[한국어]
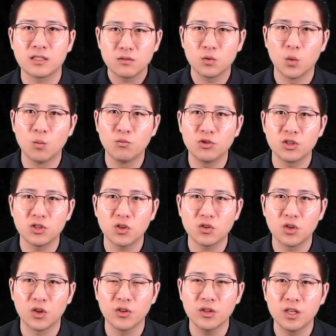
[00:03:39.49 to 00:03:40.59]
논문을
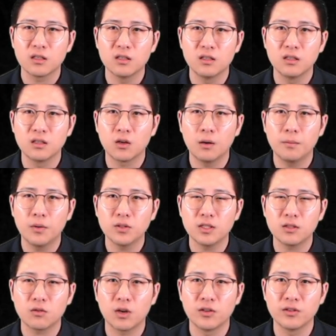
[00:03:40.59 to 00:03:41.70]
썼던 그
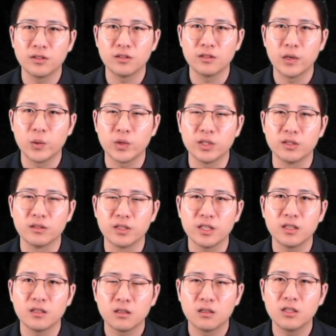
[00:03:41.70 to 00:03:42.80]
컴퍼셋 관련 내용이
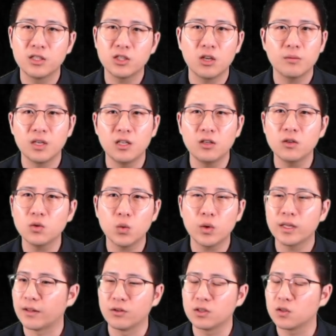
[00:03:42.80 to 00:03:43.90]
있는데 그 실험이 1년
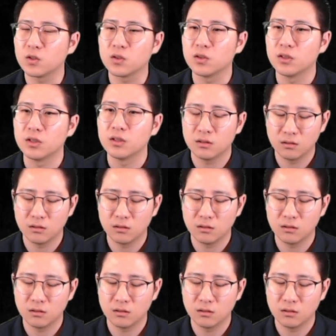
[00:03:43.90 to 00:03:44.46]
동안 안 됐었어요.